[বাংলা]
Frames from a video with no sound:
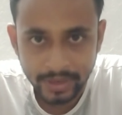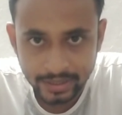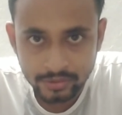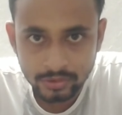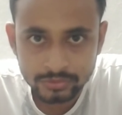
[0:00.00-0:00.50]

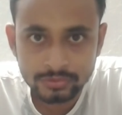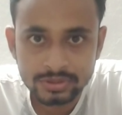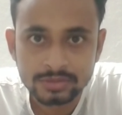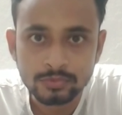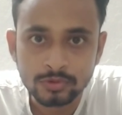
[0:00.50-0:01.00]
ম্যাকাওয়ের
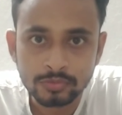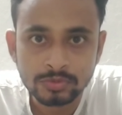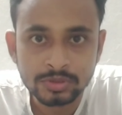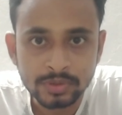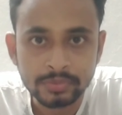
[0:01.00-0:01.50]
অর্থনীতি
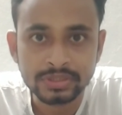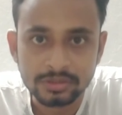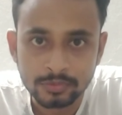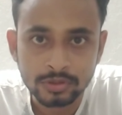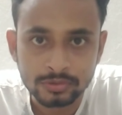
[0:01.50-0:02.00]
পুরোপুরিভাবে
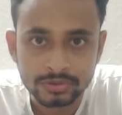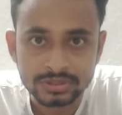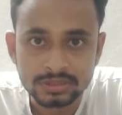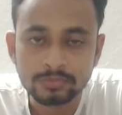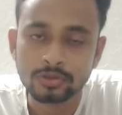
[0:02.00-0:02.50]
নির্ভর
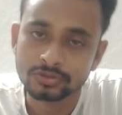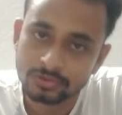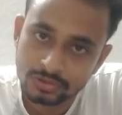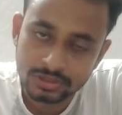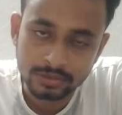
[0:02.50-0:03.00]
করছে
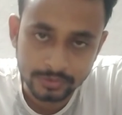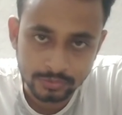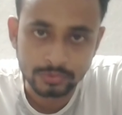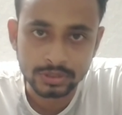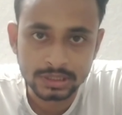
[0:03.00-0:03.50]
পর্যটন শিল্পের
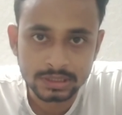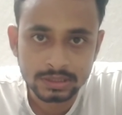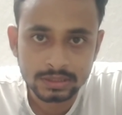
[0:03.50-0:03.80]
ওপরেই